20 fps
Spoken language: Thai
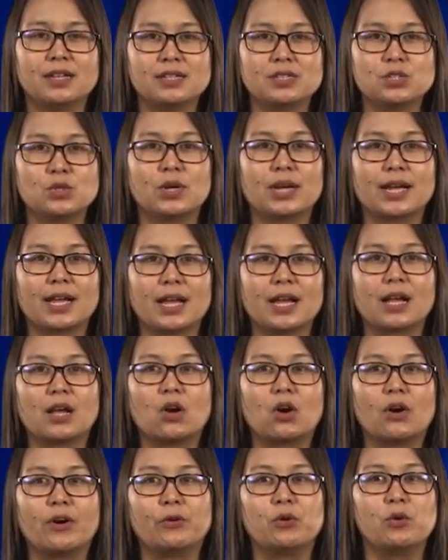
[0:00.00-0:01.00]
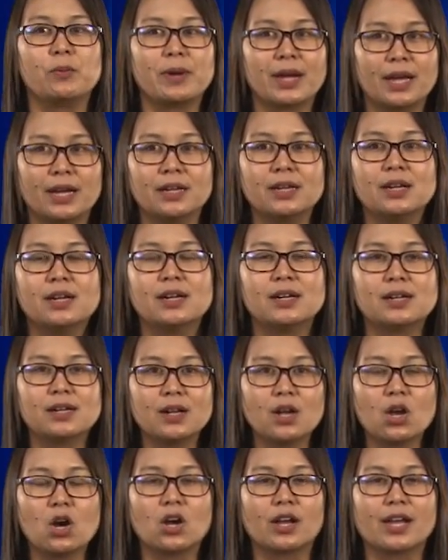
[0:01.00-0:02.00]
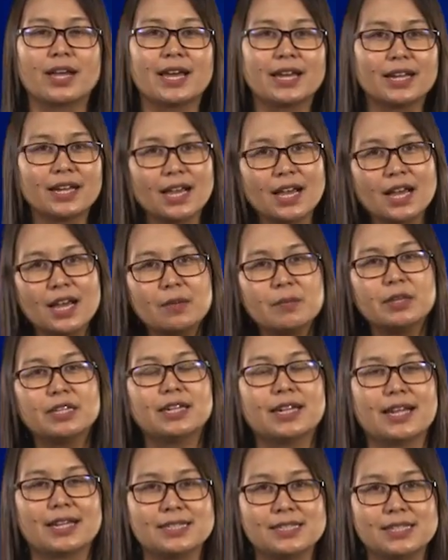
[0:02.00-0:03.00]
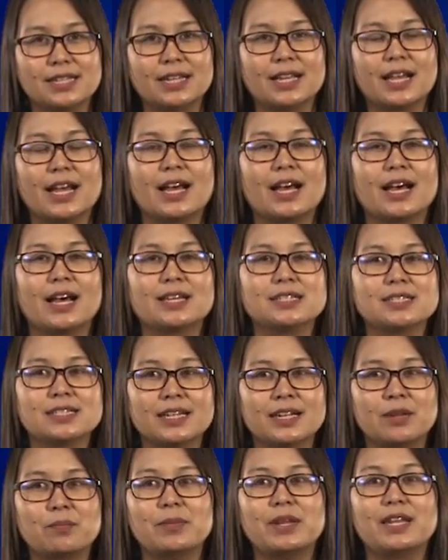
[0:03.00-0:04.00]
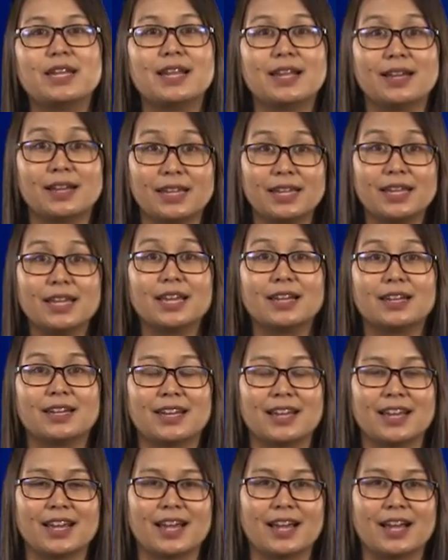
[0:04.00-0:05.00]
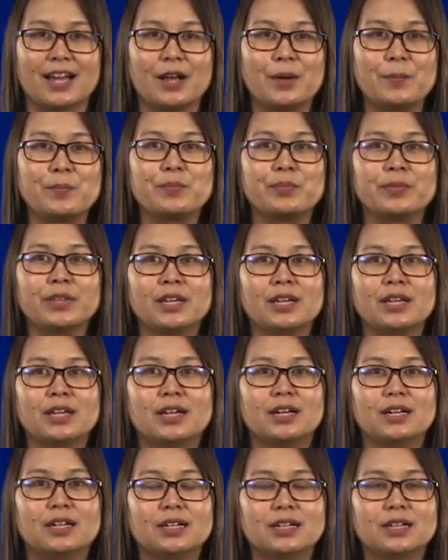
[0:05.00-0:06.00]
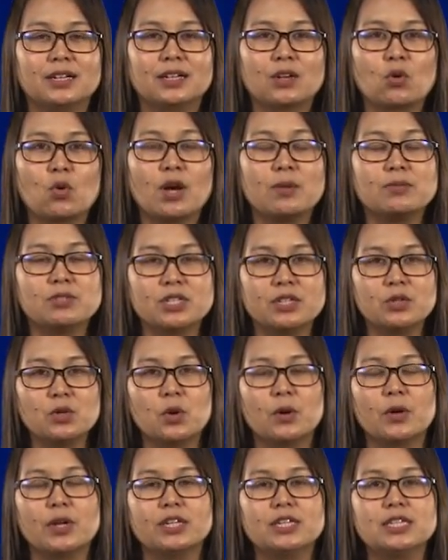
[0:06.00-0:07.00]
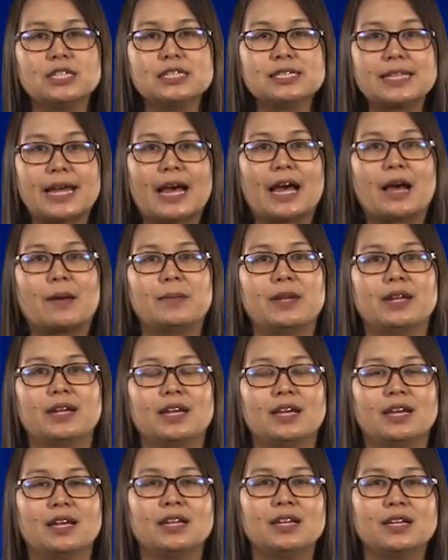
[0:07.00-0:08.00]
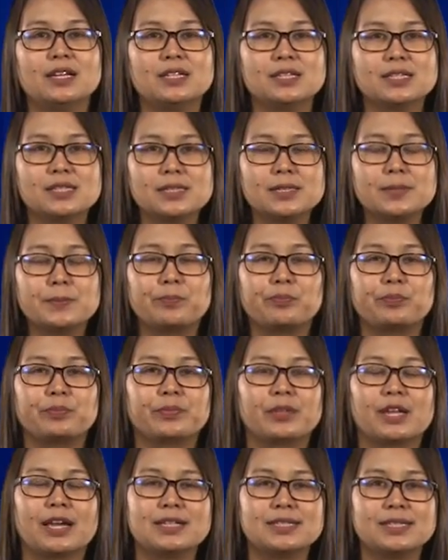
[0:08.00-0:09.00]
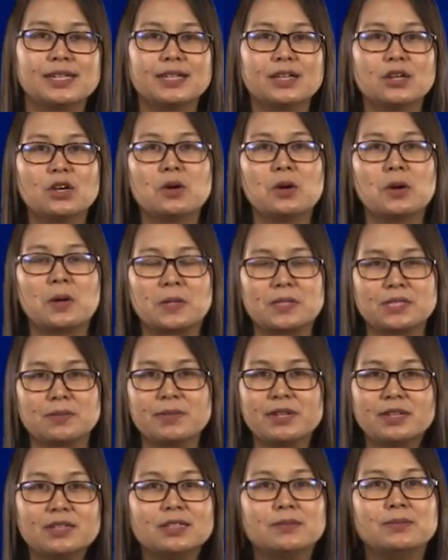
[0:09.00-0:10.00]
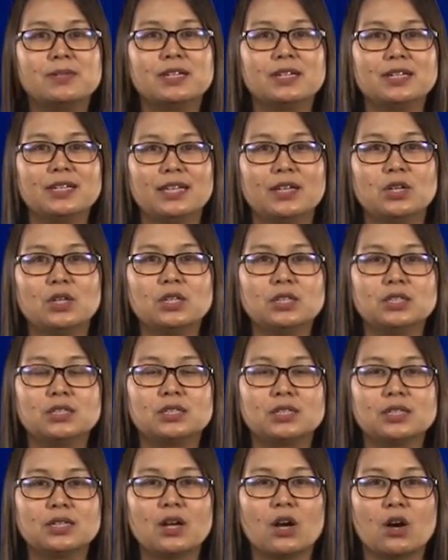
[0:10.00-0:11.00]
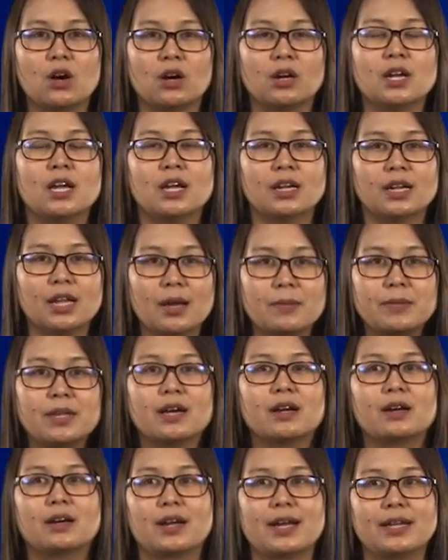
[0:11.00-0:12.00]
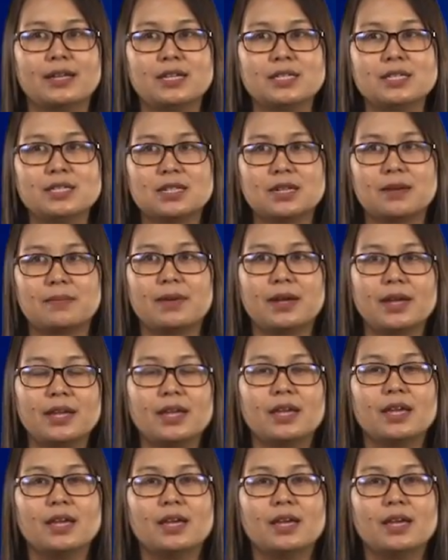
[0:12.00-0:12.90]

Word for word: ศุลกากร รวมทั้งเรื่องของการค้ามาตรฐานสินค้า ซึ่งอันนั้นเป็นรายละเอียดนะคะความเชื่อมโยงอันที่3เนี่ยนะคะซึ่งอาเซียนก็จะไม่ลืมเรื่องนี้ก็คือเรื่องของทำอย่างไรที่จะทำให้